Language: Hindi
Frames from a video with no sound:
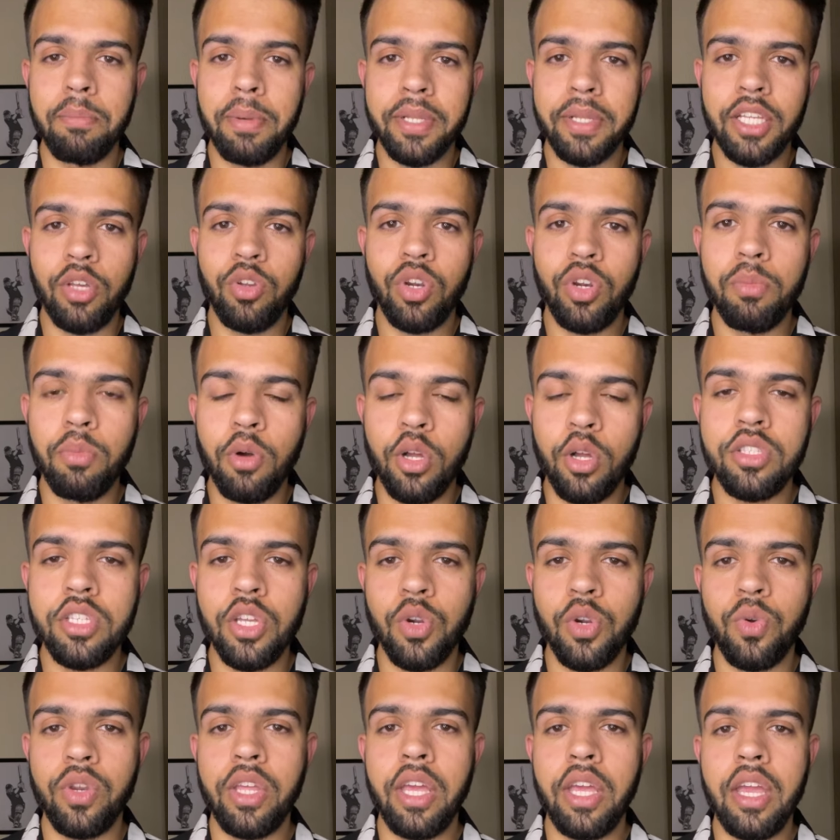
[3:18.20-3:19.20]
पता होना बहुत
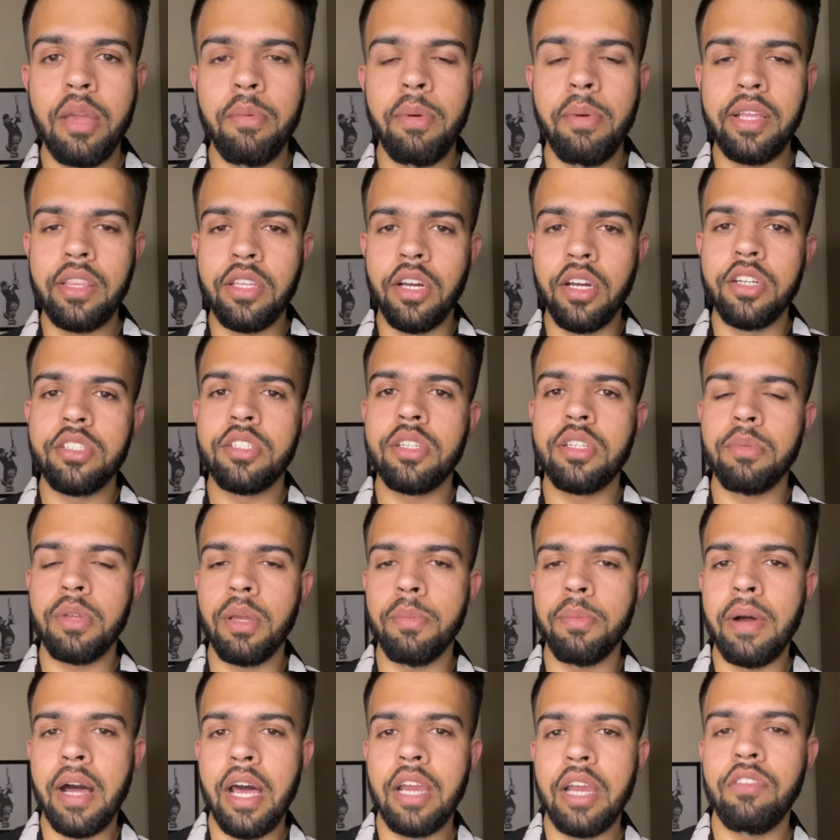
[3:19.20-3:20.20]
जरूरी है कि भाई थर्ड स्टम्प के
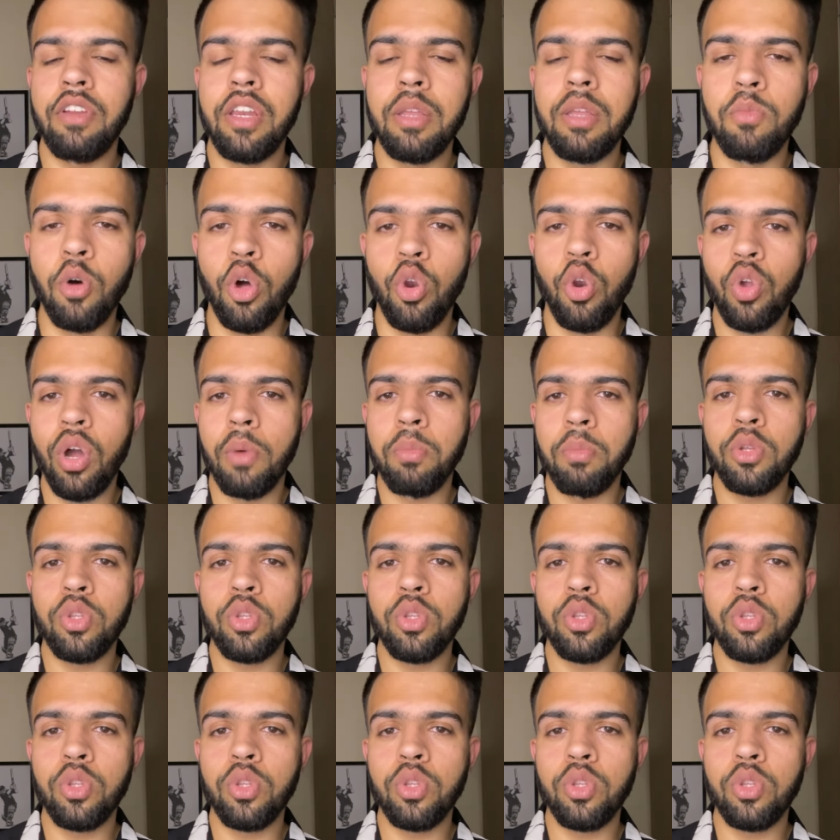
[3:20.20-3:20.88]
बाहर वाली बॉल को आपको